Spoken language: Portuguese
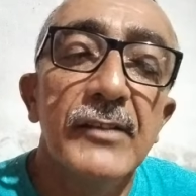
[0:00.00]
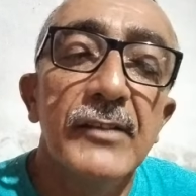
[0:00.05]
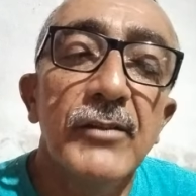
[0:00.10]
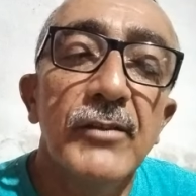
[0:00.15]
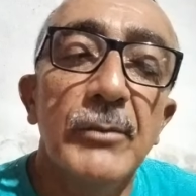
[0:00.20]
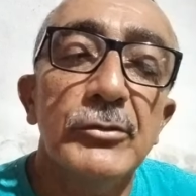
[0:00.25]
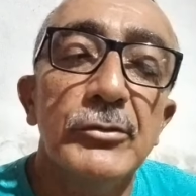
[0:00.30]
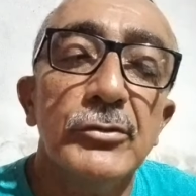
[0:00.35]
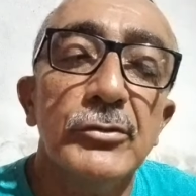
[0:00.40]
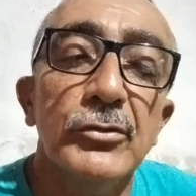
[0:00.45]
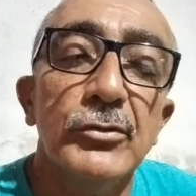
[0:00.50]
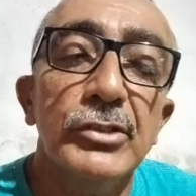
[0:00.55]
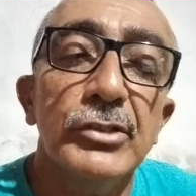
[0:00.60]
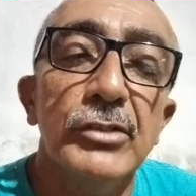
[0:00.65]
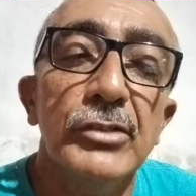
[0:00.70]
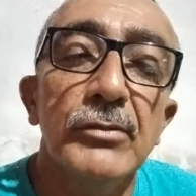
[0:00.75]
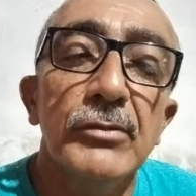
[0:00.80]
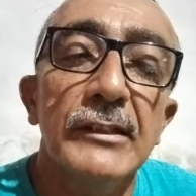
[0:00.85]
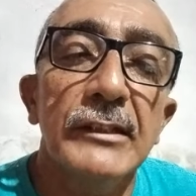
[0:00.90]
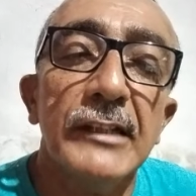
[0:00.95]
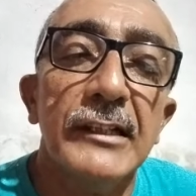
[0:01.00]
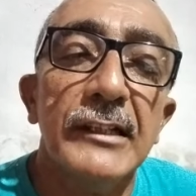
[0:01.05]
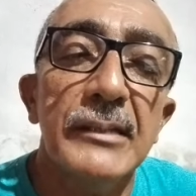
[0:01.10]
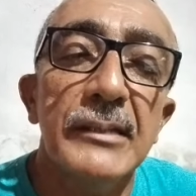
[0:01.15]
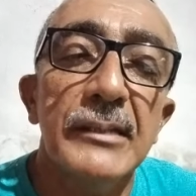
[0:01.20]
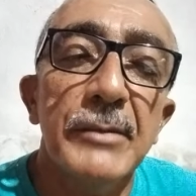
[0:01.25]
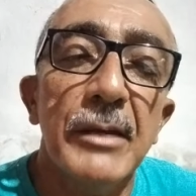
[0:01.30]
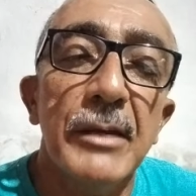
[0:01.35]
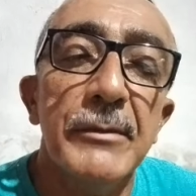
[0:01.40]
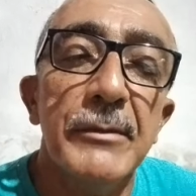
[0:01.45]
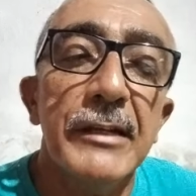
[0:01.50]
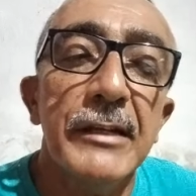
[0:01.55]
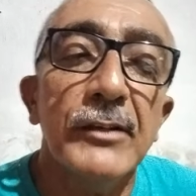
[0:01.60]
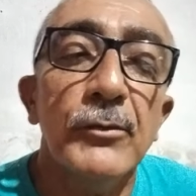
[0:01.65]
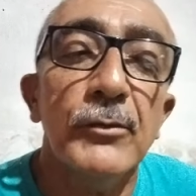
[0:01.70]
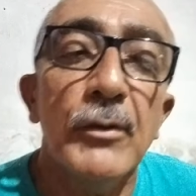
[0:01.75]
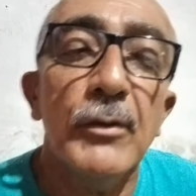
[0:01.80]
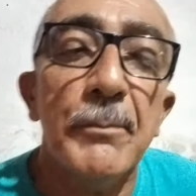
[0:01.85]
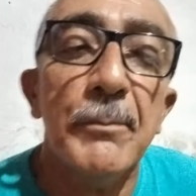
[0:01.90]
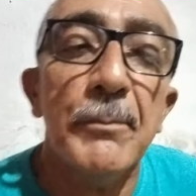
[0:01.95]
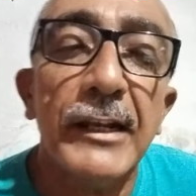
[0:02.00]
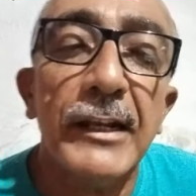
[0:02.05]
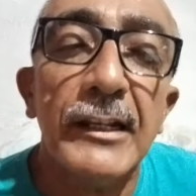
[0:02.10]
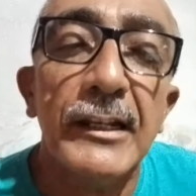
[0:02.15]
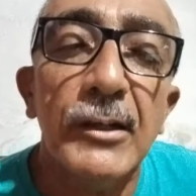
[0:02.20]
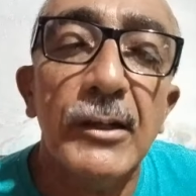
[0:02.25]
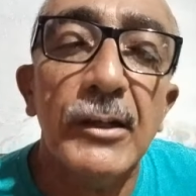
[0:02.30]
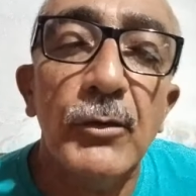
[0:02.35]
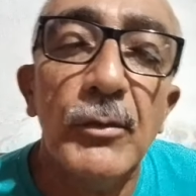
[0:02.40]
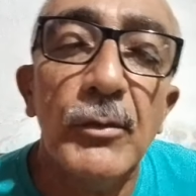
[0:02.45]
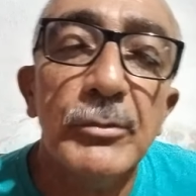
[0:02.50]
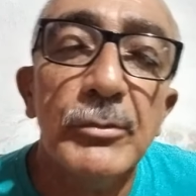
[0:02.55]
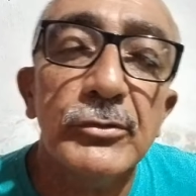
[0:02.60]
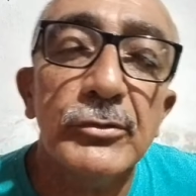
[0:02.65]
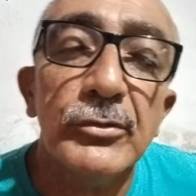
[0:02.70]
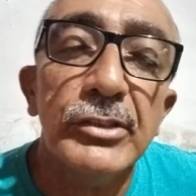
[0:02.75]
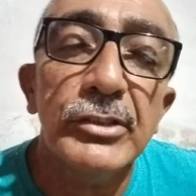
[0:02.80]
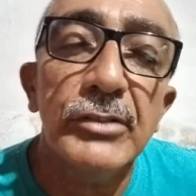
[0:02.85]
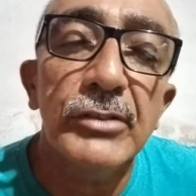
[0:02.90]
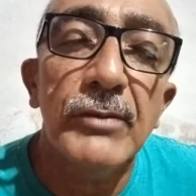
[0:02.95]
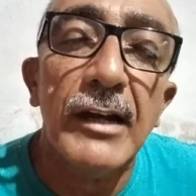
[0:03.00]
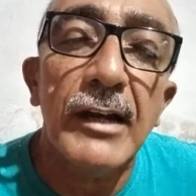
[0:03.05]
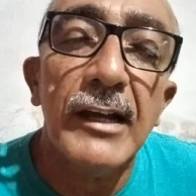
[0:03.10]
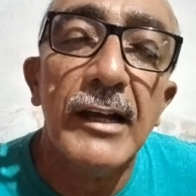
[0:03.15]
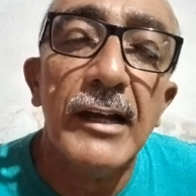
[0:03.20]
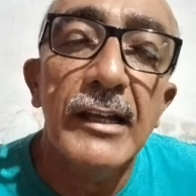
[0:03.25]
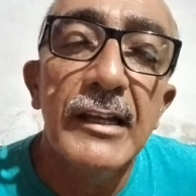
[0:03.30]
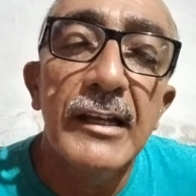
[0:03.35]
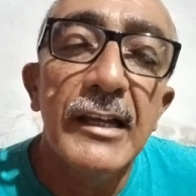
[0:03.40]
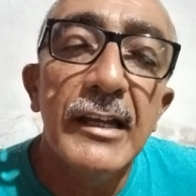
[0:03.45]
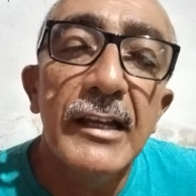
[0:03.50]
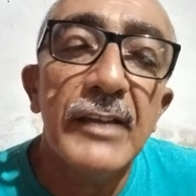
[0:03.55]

Vamos continuando aqui, minha amiga. Não vamos parar, não. Vamos continuar. É